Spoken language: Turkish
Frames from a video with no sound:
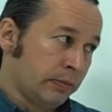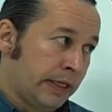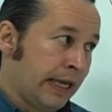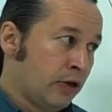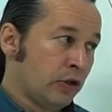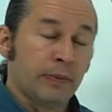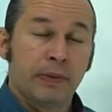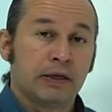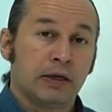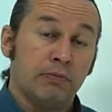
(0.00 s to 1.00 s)
geliyor
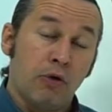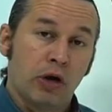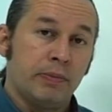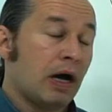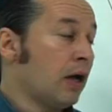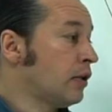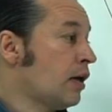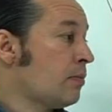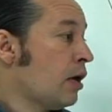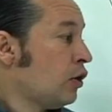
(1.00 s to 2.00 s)
demek ki. Böyle bir
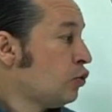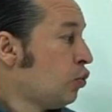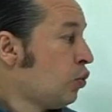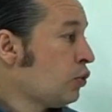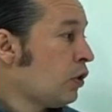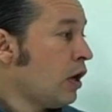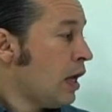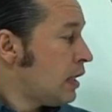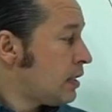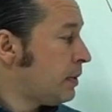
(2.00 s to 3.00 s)
anlam doğuyor.
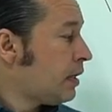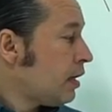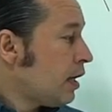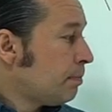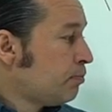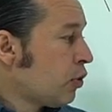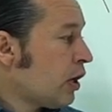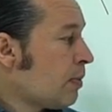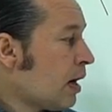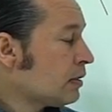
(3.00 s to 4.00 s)
Şimdi
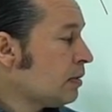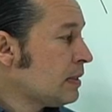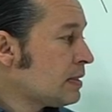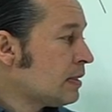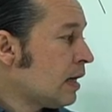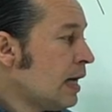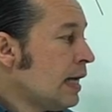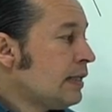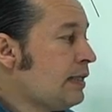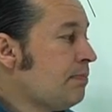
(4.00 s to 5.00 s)
buraya baktığımızda
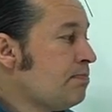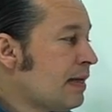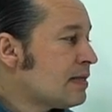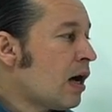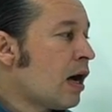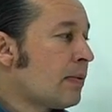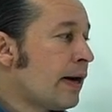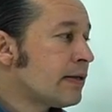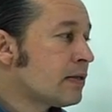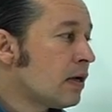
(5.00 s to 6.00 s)
die
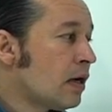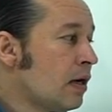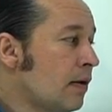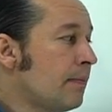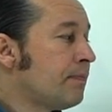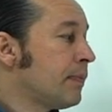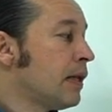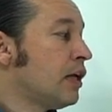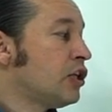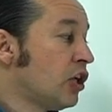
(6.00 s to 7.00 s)
Mitarbeiter
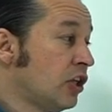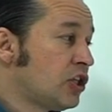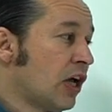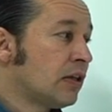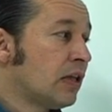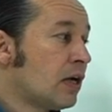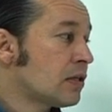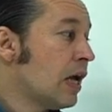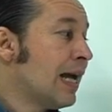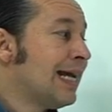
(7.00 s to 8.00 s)
çalışanlar
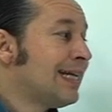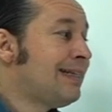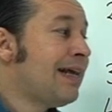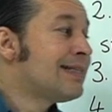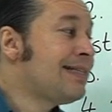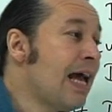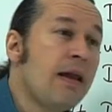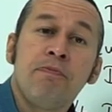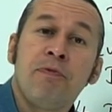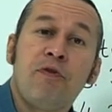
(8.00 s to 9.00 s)
derselben